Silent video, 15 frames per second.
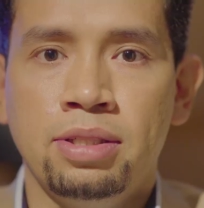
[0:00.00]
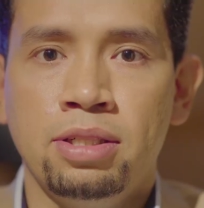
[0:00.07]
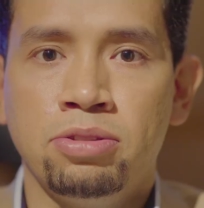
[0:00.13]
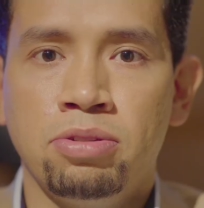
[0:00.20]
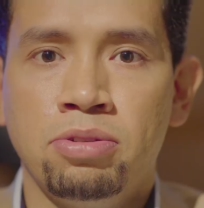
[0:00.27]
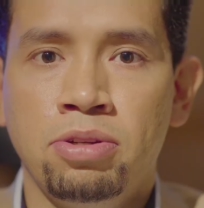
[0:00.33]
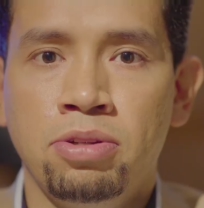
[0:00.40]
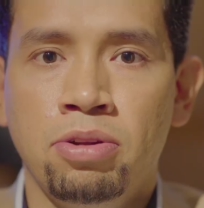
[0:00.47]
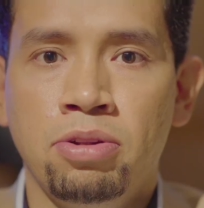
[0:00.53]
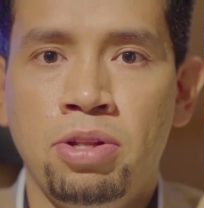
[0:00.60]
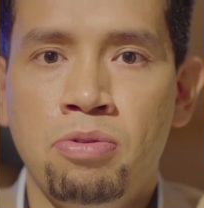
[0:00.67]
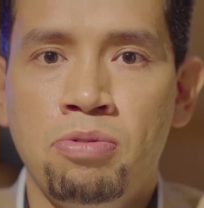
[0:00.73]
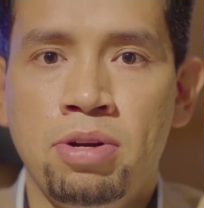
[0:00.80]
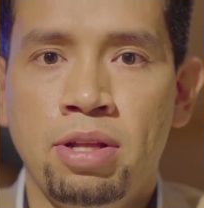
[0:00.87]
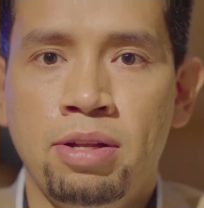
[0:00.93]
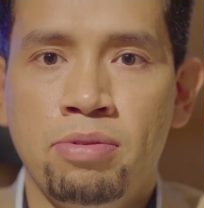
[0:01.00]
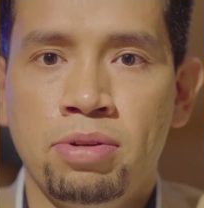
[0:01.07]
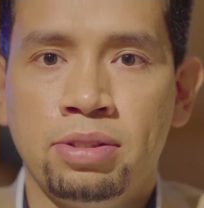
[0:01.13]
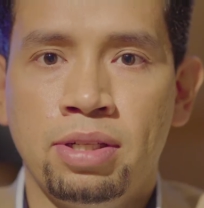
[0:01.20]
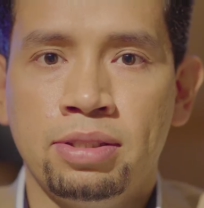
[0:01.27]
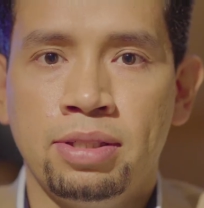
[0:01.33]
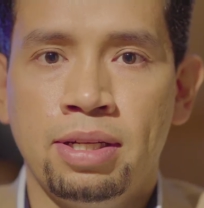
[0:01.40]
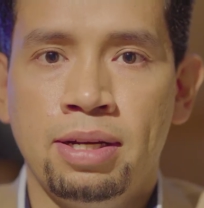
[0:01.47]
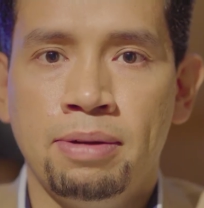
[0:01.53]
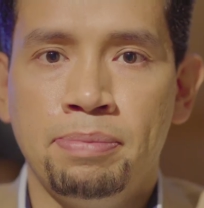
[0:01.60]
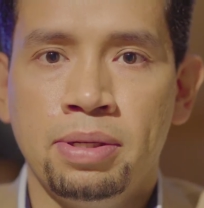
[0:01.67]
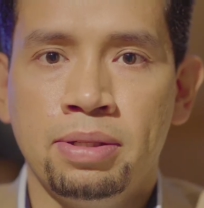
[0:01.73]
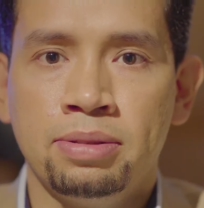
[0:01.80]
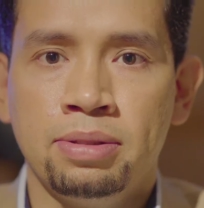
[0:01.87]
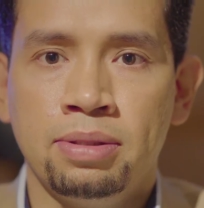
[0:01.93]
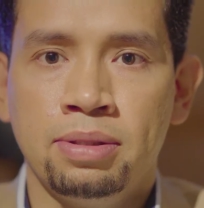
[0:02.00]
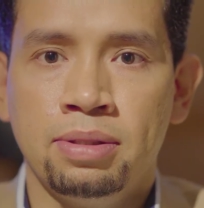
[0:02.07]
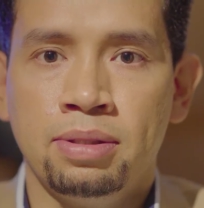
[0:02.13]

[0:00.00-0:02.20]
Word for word: es el sonido de una de nuestras terapias.